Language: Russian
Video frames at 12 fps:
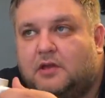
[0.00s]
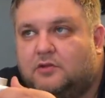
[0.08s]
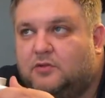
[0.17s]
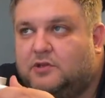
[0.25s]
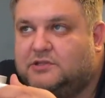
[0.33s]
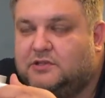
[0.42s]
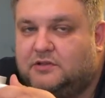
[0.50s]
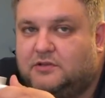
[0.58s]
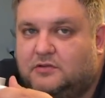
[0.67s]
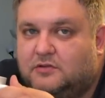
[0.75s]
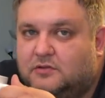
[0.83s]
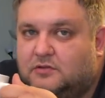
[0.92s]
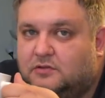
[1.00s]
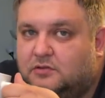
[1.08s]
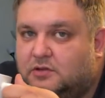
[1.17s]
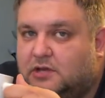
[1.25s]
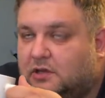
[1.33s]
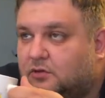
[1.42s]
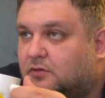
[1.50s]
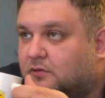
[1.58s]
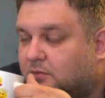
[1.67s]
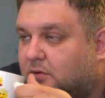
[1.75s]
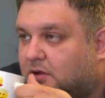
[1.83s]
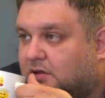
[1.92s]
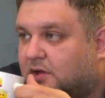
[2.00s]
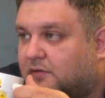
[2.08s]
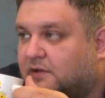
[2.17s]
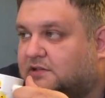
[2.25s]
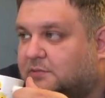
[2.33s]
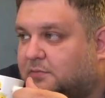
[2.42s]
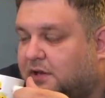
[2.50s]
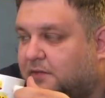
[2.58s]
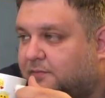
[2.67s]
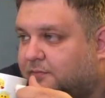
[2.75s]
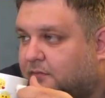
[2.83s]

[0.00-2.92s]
Ну, ты и... же брал новый его. Я новый брал, да, в октябре.